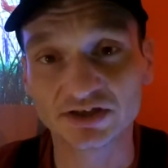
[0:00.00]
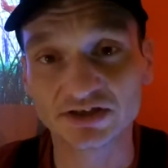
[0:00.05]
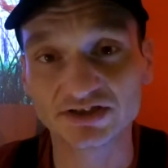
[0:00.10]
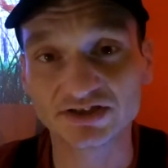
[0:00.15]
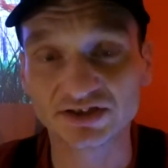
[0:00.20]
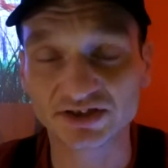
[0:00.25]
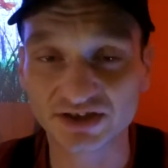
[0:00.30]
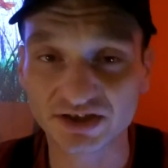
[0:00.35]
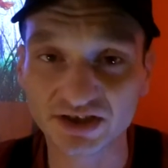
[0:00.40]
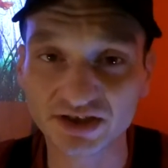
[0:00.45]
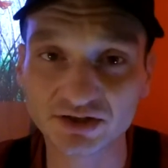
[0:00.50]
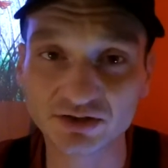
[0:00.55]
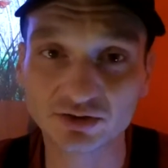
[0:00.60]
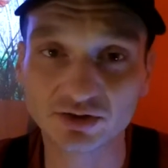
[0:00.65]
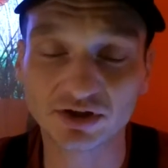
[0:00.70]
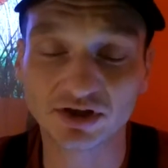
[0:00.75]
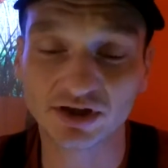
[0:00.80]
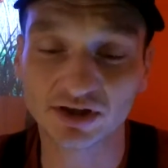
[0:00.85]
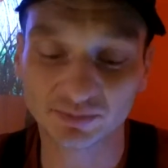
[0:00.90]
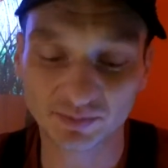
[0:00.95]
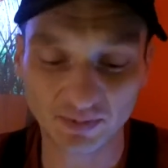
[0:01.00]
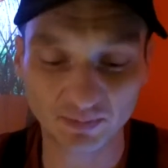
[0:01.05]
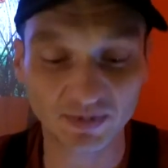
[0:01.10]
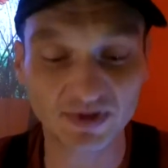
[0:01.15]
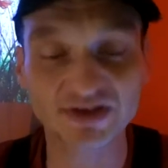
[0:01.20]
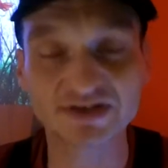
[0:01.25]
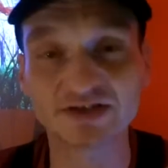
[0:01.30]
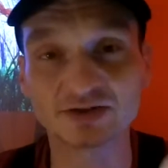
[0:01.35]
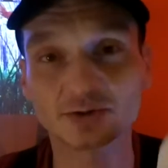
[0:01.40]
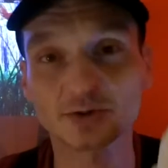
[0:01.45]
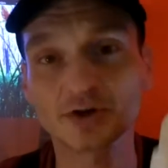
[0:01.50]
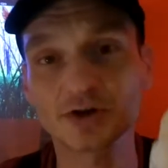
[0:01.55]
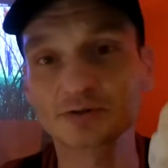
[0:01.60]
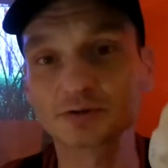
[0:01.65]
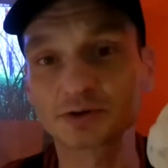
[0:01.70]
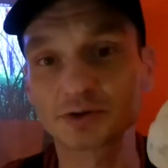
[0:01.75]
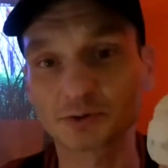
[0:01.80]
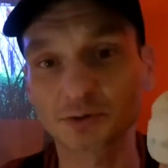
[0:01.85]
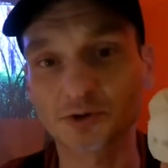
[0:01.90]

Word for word: К сожалению, попался только вот